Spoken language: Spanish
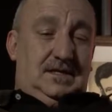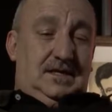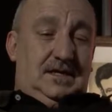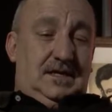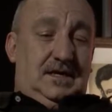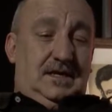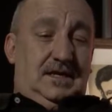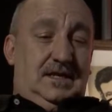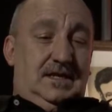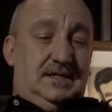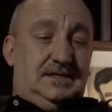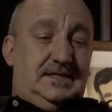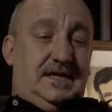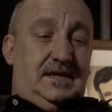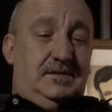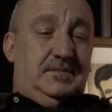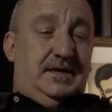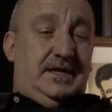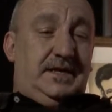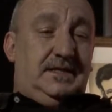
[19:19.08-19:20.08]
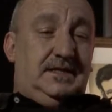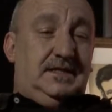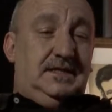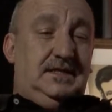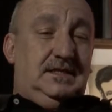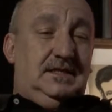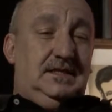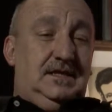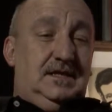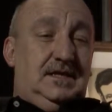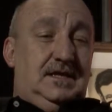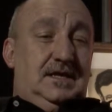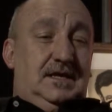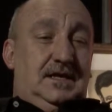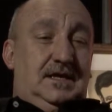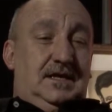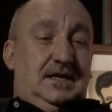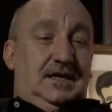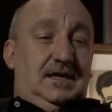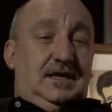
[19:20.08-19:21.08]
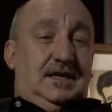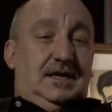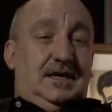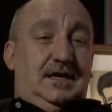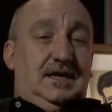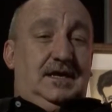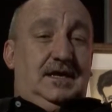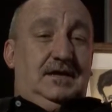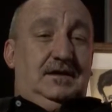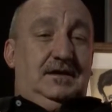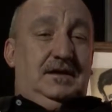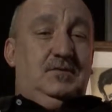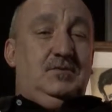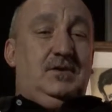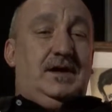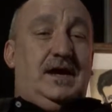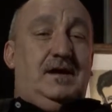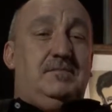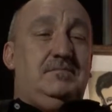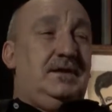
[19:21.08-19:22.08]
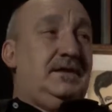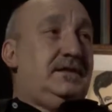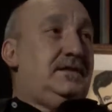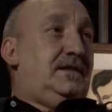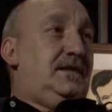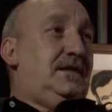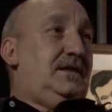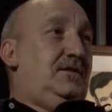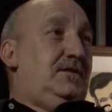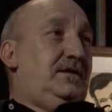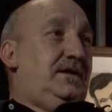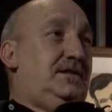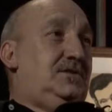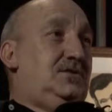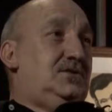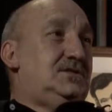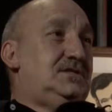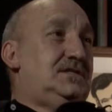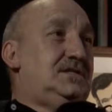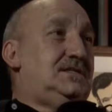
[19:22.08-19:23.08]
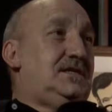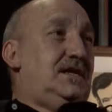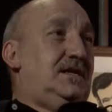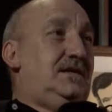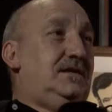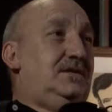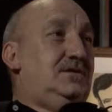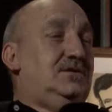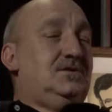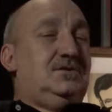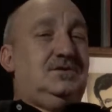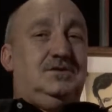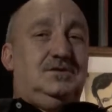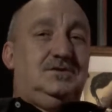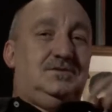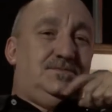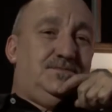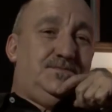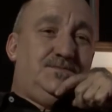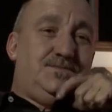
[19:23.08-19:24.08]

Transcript: en el San Martín, y que era un Hamlet, y entonces salió